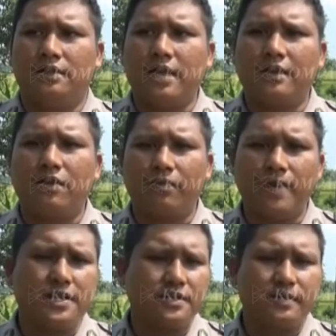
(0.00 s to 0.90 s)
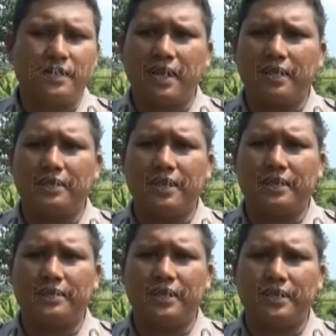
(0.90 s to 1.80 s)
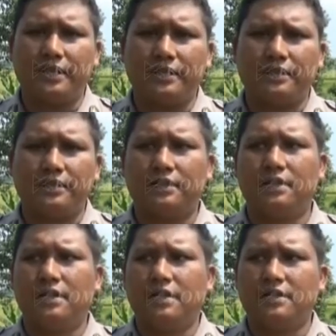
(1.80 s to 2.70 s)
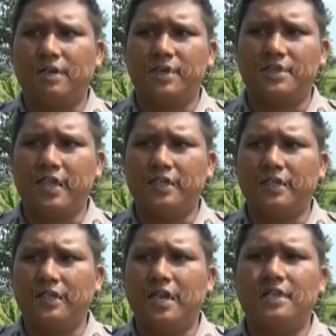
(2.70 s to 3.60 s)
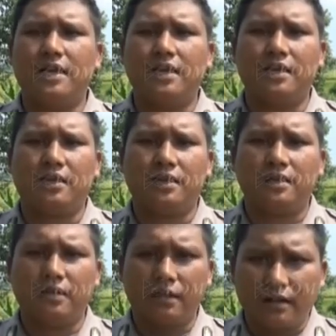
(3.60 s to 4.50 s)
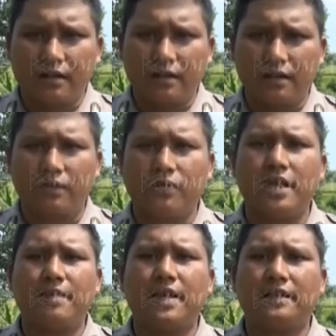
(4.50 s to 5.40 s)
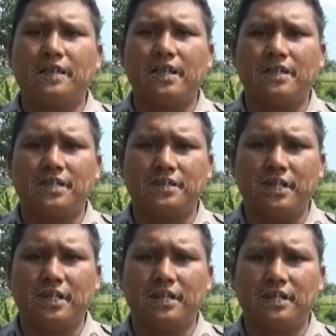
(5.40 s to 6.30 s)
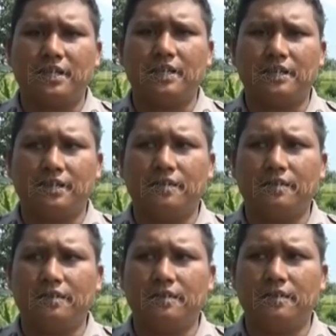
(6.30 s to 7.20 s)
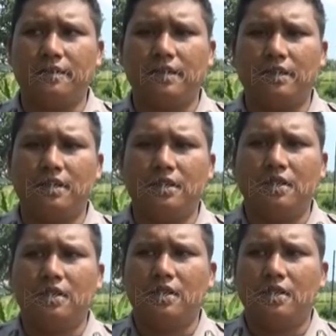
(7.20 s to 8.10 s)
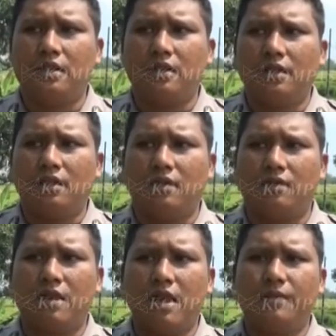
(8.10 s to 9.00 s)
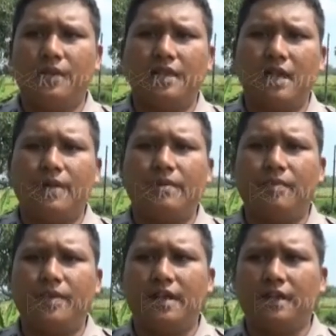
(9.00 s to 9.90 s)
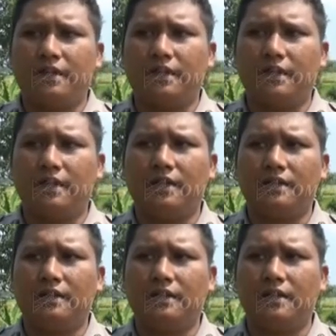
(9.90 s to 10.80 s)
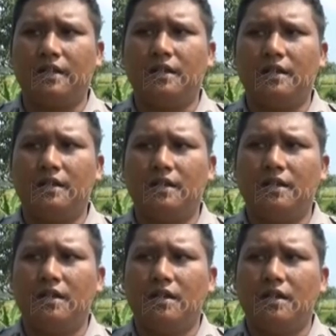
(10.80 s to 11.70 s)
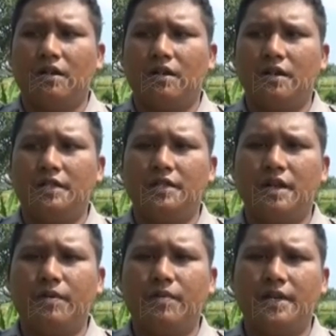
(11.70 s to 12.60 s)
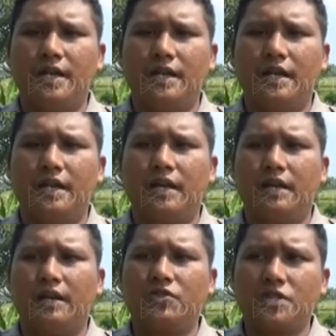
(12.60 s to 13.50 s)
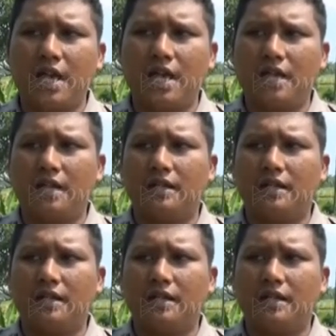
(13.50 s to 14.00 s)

dan korban sementara tidak ada sampai saat ini hanya kerugian material saja berapa mobil dan yang terlibat? kurang lebih 8 mobil sekarang kondisinya mobilnya seperti apa? kondisinya mobilnya ya rusak